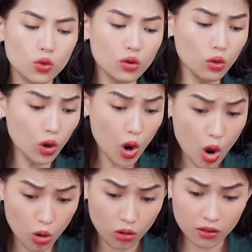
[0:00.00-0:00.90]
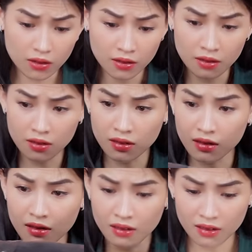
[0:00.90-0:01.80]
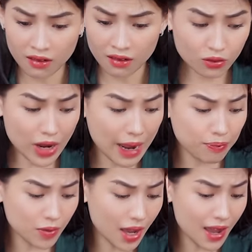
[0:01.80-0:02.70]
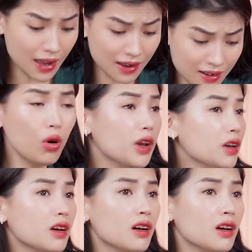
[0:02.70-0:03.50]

Ui, ui, đẹp nha. Ui,